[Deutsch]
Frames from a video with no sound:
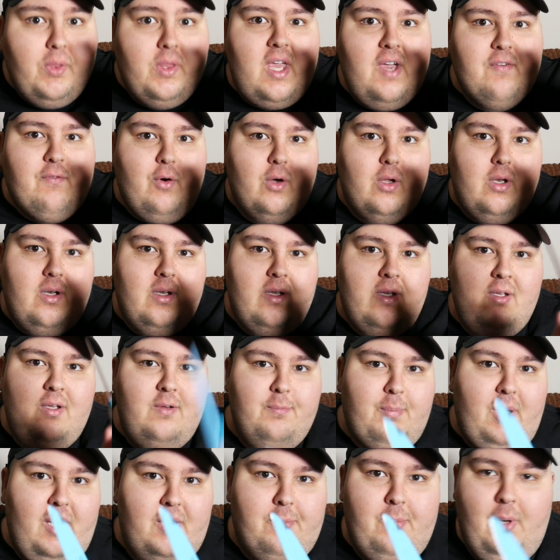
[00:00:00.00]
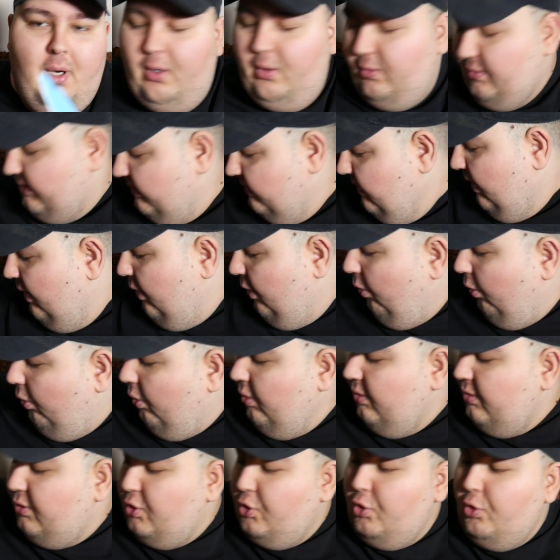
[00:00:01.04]
Jawohl. Packen wir aus.
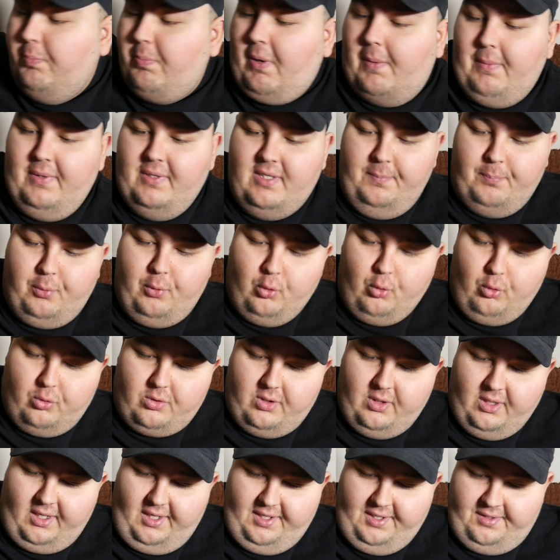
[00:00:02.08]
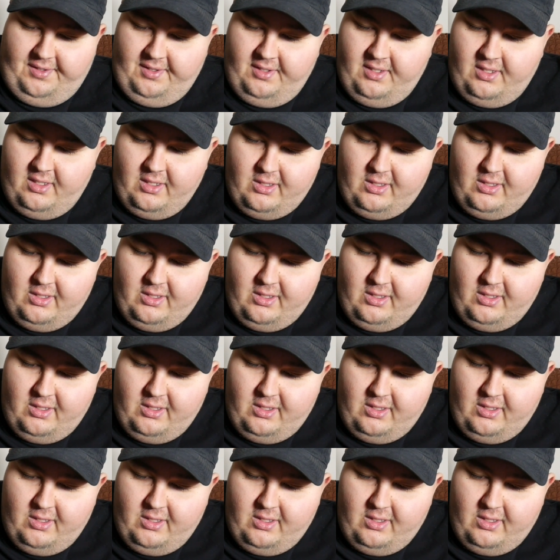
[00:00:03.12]
Und schnuppern wir die Produkte rein.